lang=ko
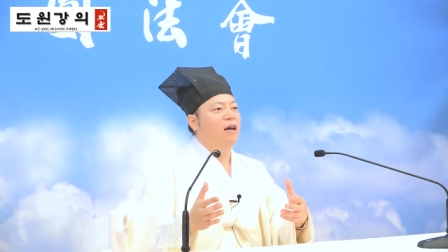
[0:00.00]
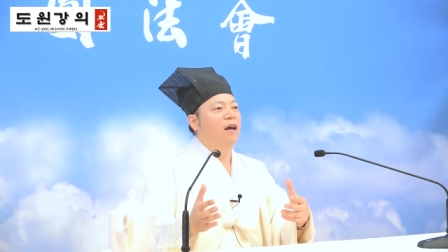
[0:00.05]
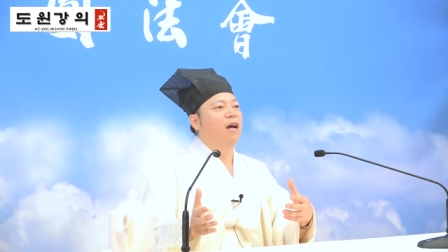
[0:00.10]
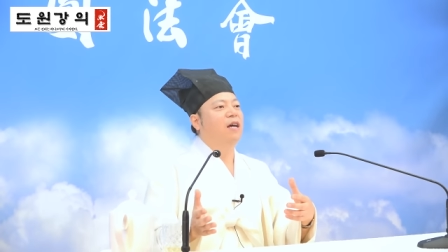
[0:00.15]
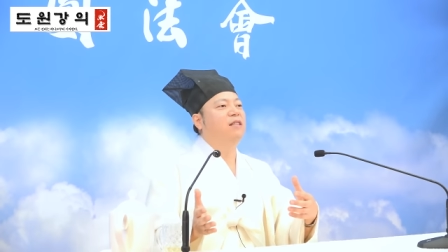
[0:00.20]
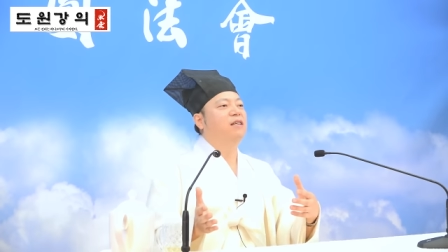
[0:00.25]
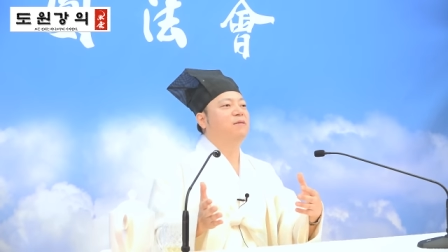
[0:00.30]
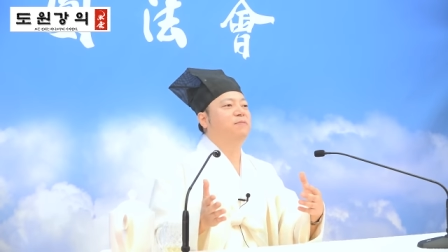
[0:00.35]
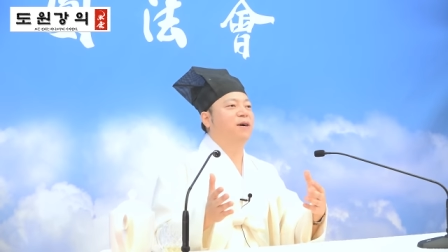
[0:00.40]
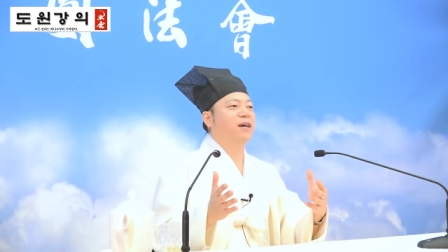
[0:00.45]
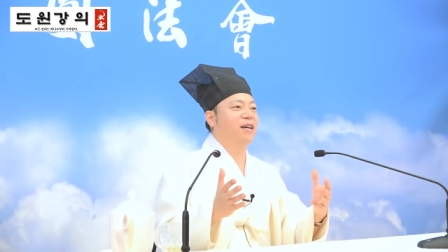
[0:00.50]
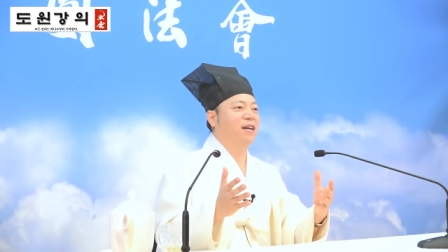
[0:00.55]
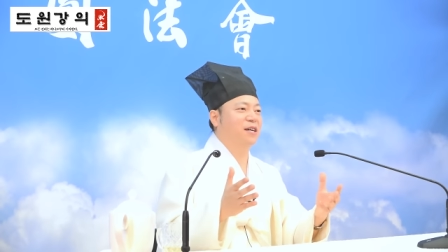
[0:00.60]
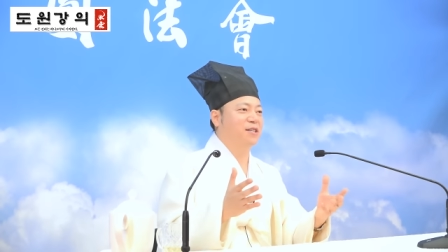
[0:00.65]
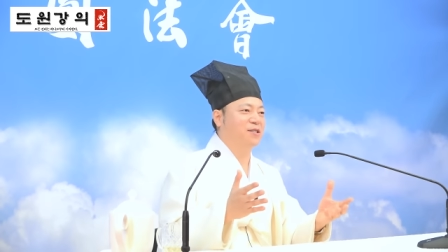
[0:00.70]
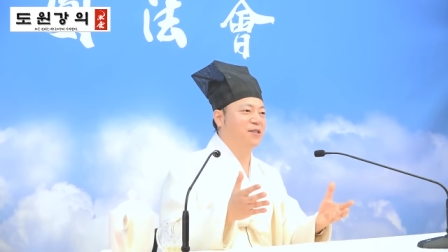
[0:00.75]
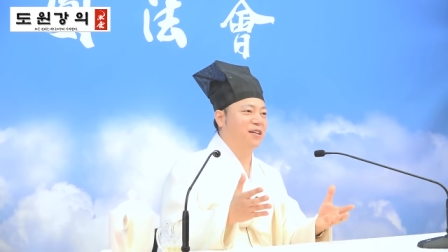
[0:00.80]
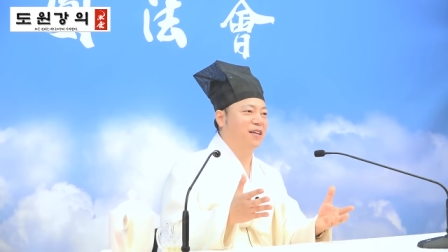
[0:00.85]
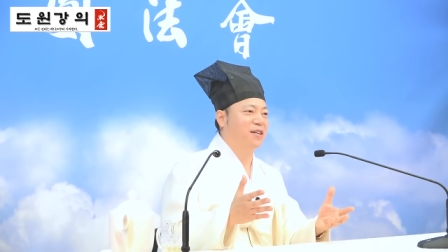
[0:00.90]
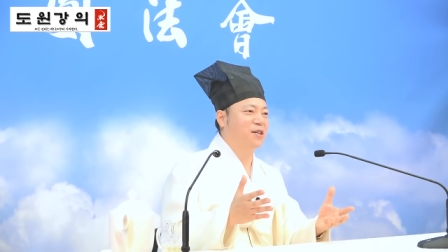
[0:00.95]
애들 방에
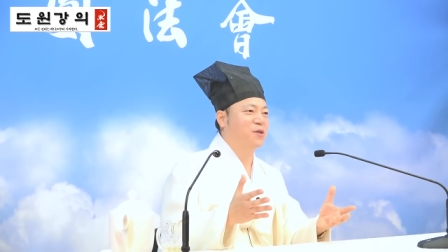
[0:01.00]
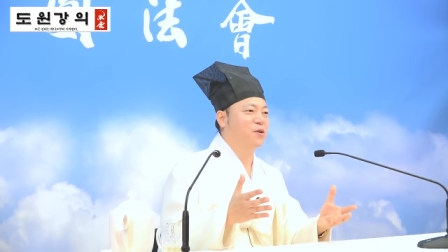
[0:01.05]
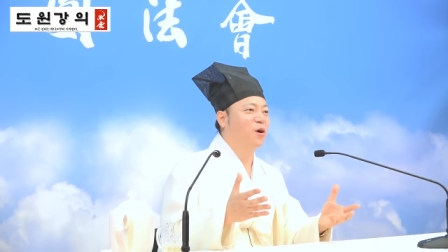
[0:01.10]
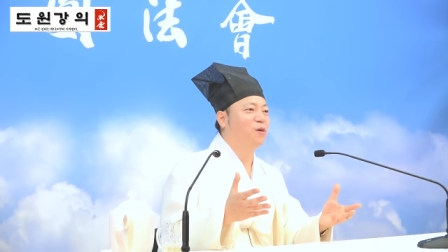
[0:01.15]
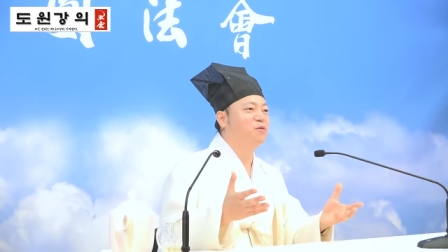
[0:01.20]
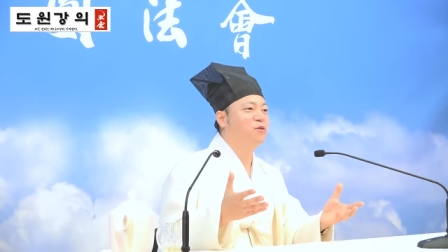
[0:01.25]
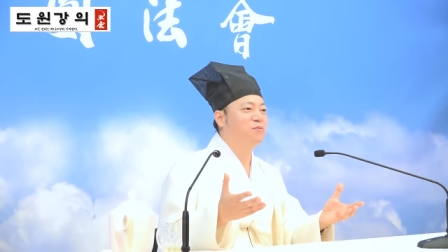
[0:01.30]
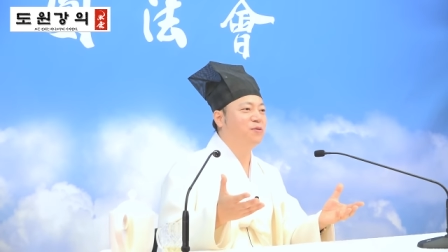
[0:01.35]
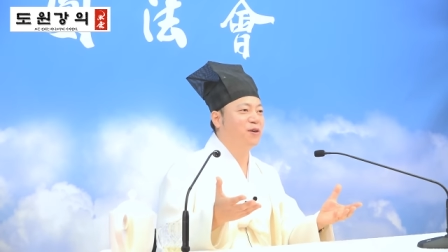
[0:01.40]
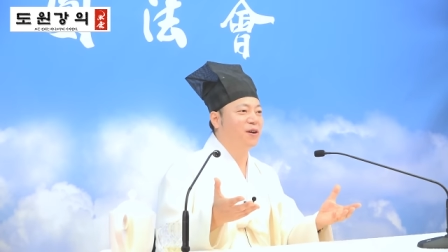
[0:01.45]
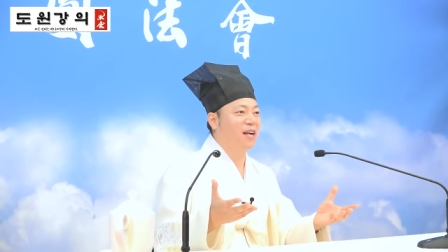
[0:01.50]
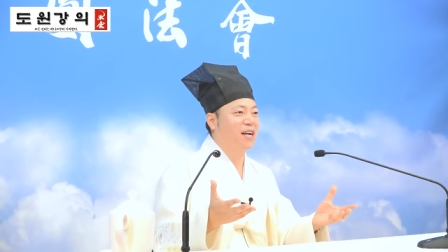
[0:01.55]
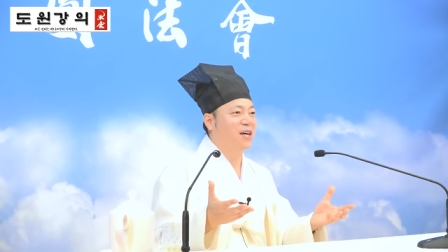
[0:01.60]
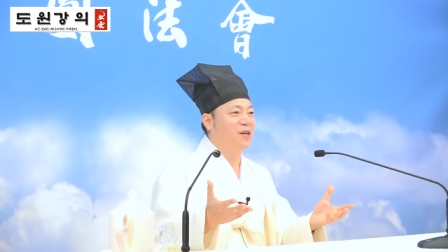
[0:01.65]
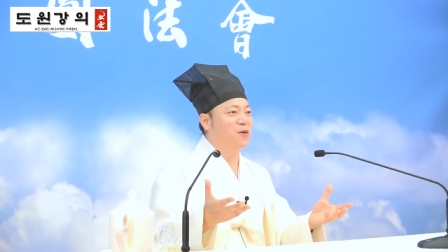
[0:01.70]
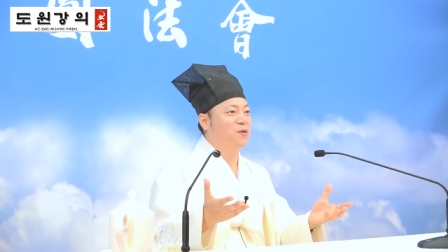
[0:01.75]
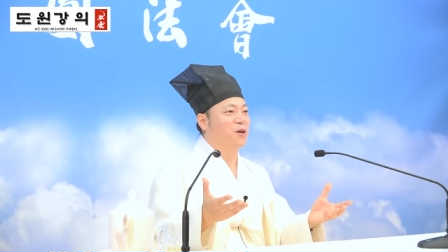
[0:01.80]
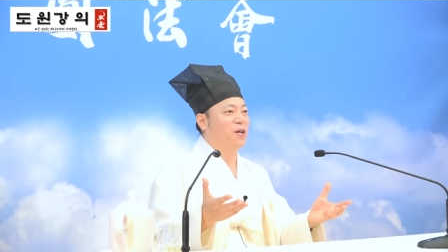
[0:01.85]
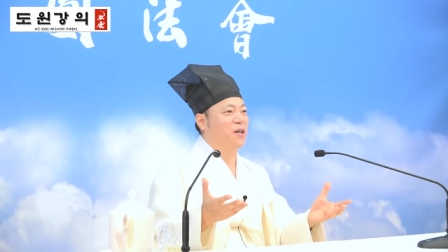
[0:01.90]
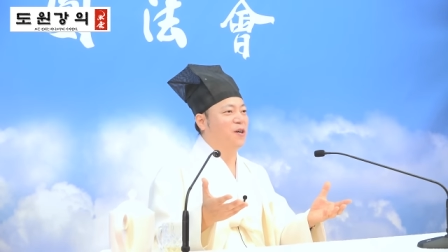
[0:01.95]
가서 자니까 너무
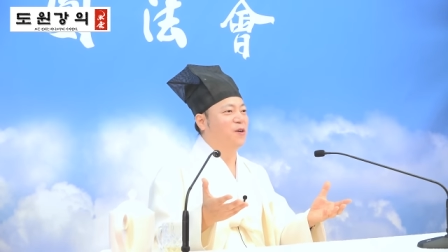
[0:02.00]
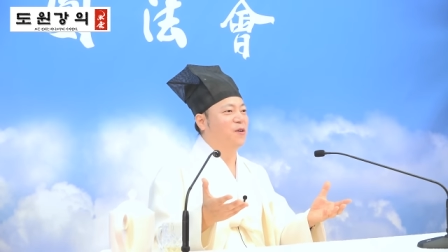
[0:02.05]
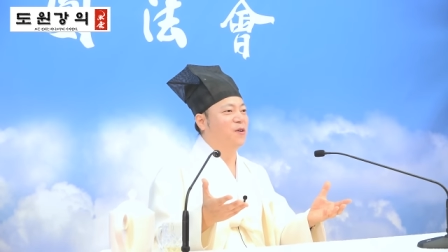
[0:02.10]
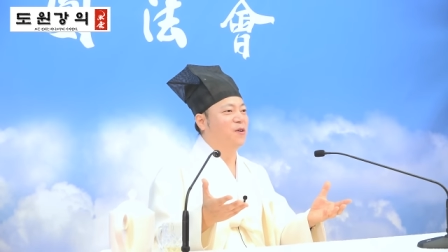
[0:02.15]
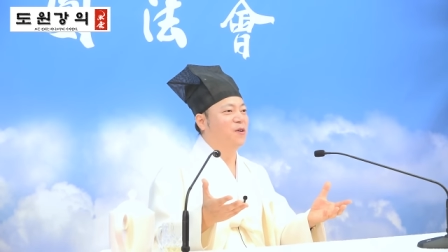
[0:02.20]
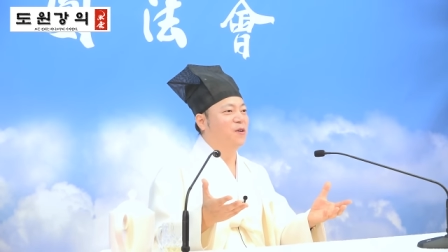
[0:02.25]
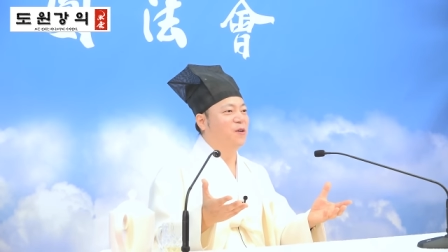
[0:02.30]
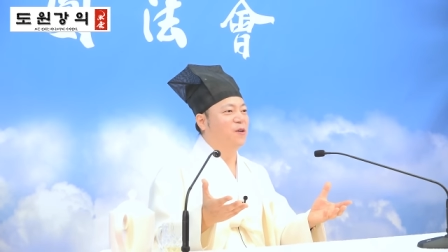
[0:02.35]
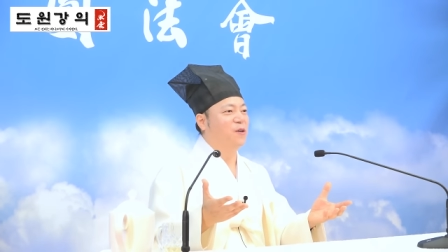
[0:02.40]
편안한 거예요.